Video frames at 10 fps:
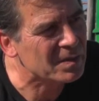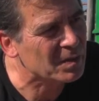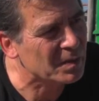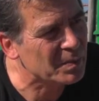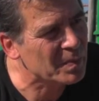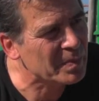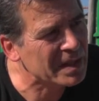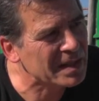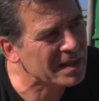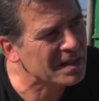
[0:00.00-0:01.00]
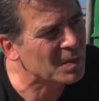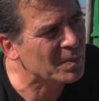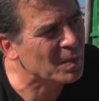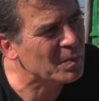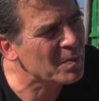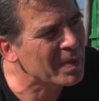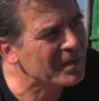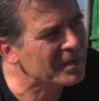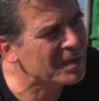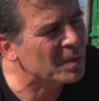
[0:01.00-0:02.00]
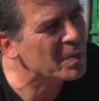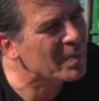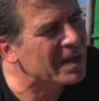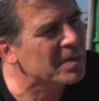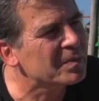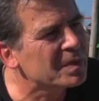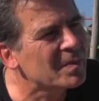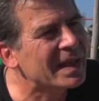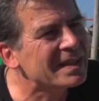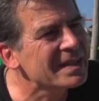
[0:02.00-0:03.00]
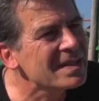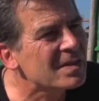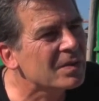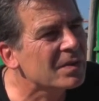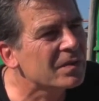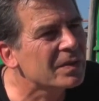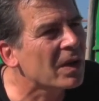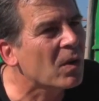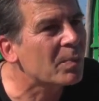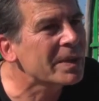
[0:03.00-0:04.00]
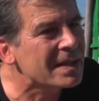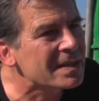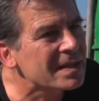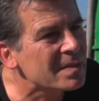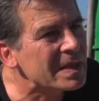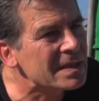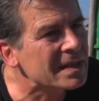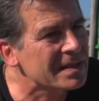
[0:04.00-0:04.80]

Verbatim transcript: on ne peut pas, on, peut pas, on peut pas comme, comme artiste, euh, venir remplir cet espace-là.